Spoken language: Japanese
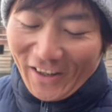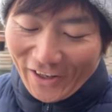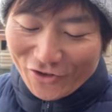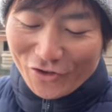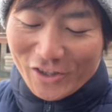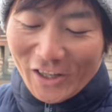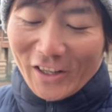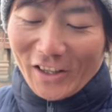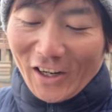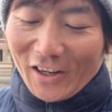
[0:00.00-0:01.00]
練習試合
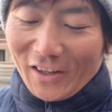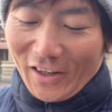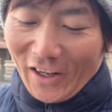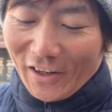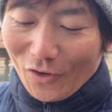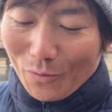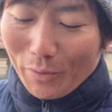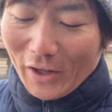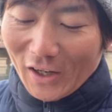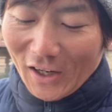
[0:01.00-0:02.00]
だったらね、
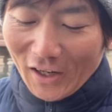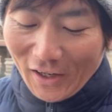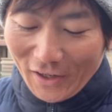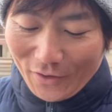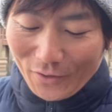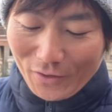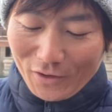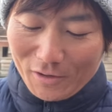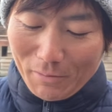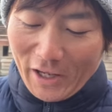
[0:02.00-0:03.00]
ノンプレだから、あ
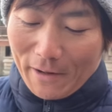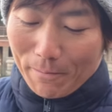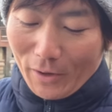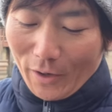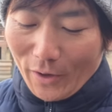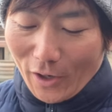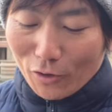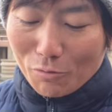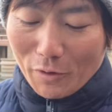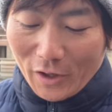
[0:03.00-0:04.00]
のー、まあ、いいプレーをや
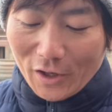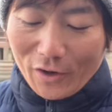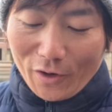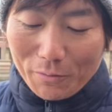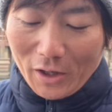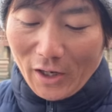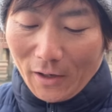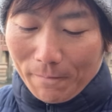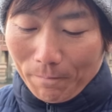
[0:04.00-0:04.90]
ろうと思えばできるけど、みたいな。